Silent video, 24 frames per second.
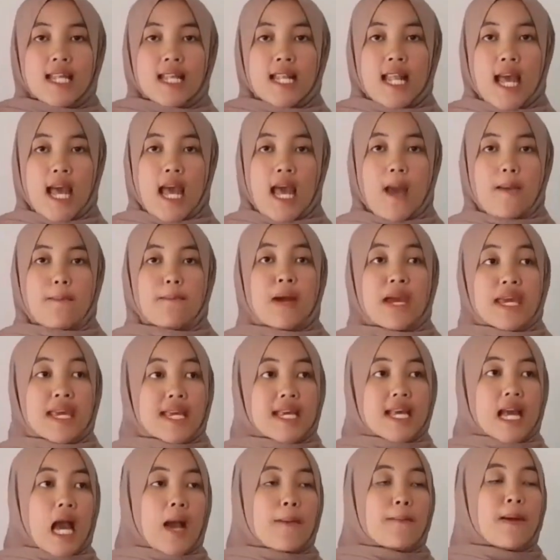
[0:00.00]
Nah,
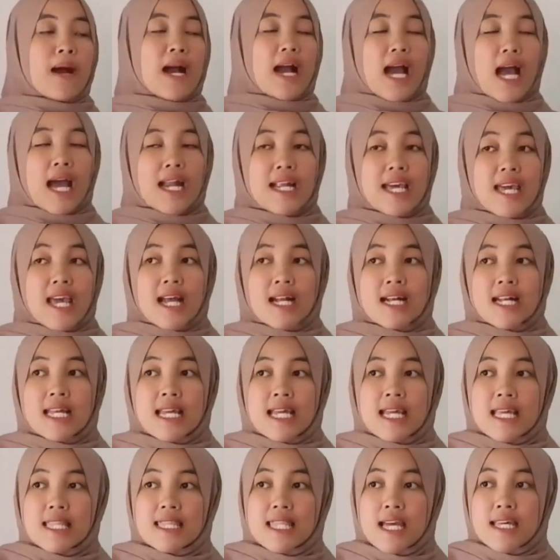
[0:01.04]
baik, apakah ada yang
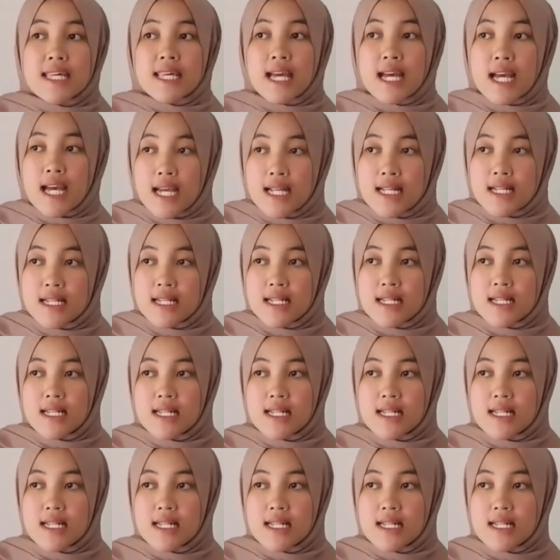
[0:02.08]
ditanyakan?